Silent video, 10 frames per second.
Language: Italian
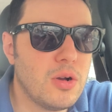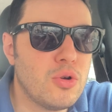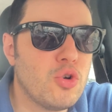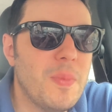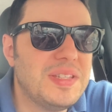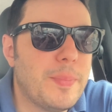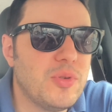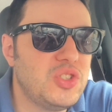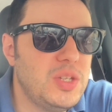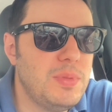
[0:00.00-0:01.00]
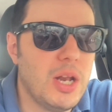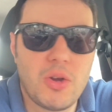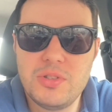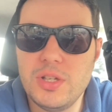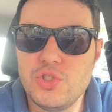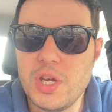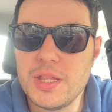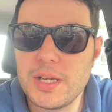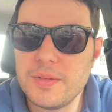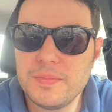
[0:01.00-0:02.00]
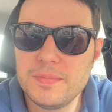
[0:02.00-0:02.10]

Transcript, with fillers: come sia possibile una cosa del genere.